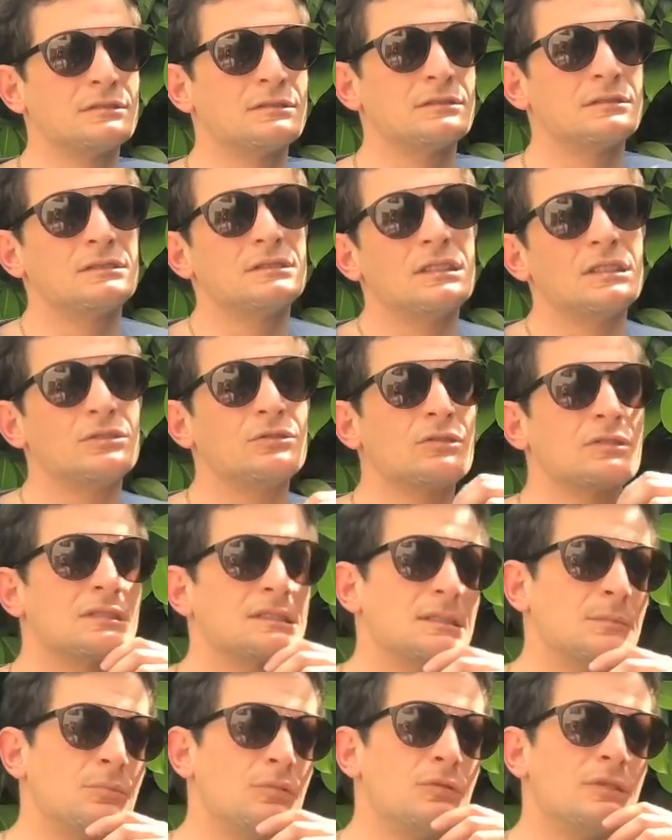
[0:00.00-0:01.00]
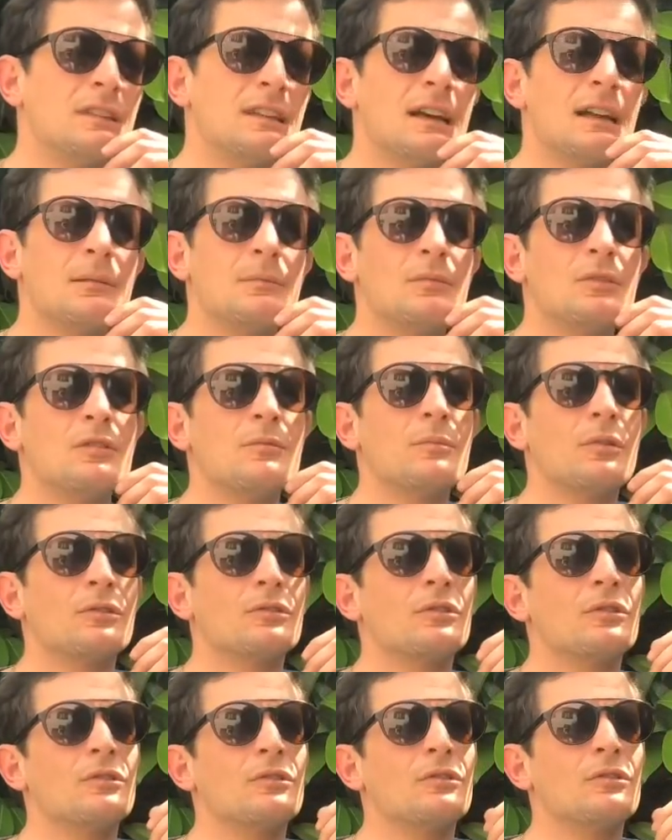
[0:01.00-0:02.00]
c'est sûr que c'est plus calme
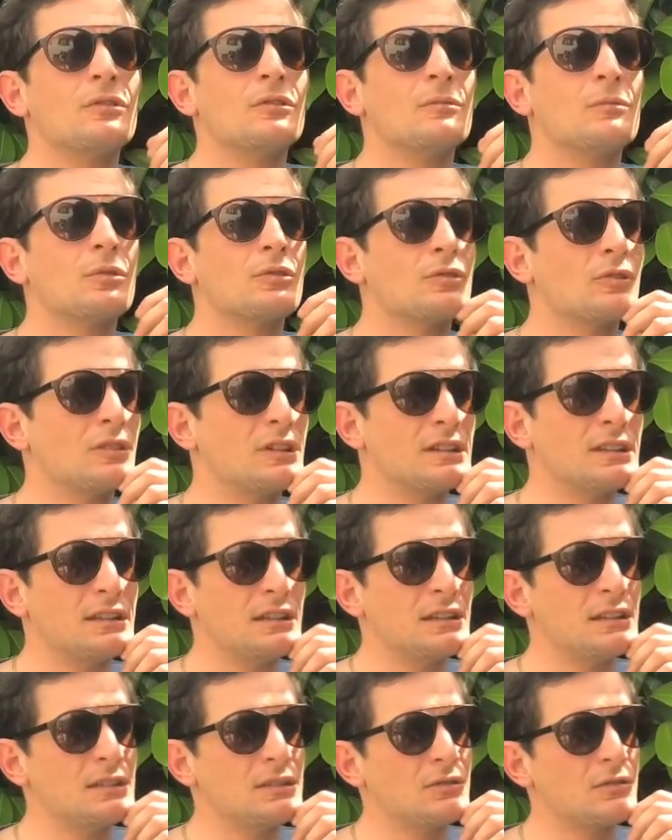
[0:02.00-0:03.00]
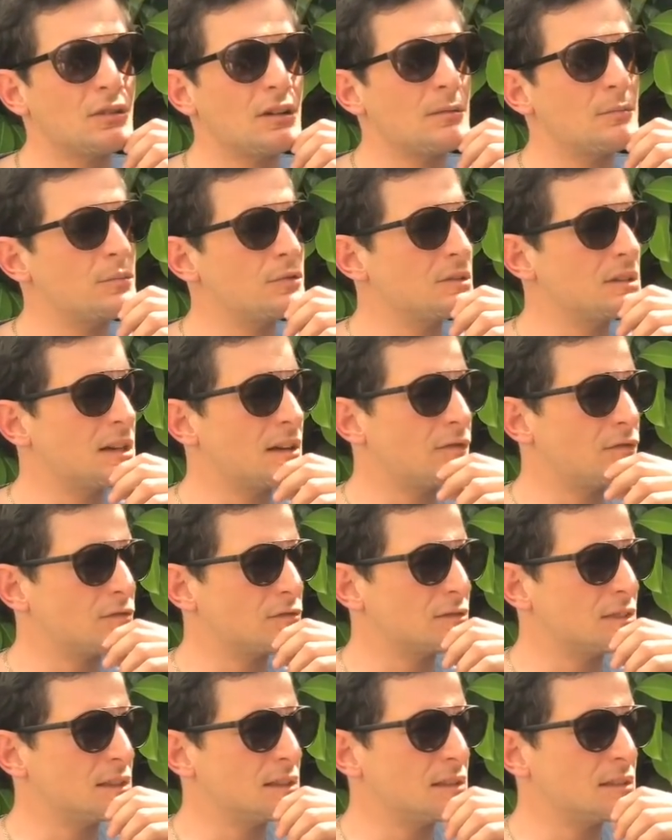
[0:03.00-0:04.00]
pendant, pendant l'été. Il y aura un peu de
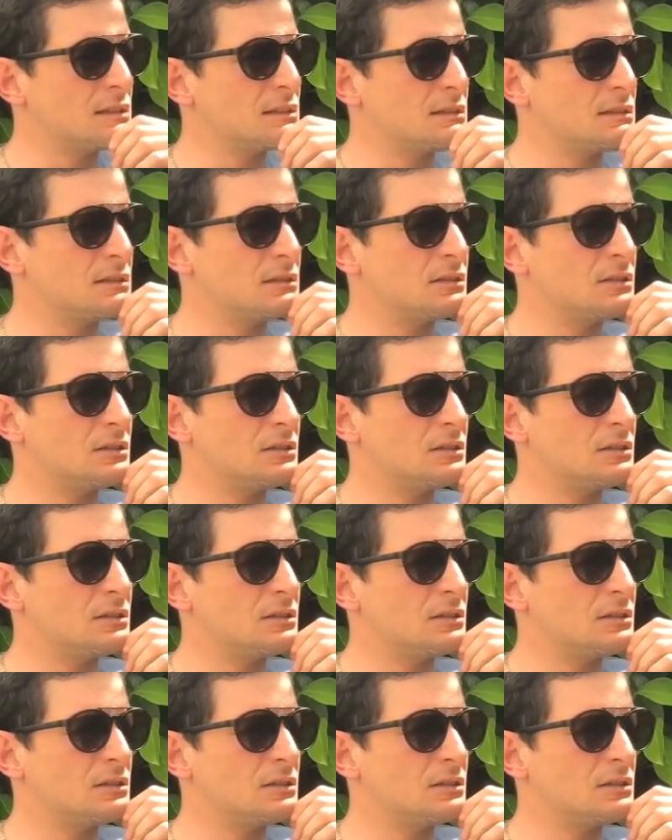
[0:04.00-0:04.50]
Clairefontaine.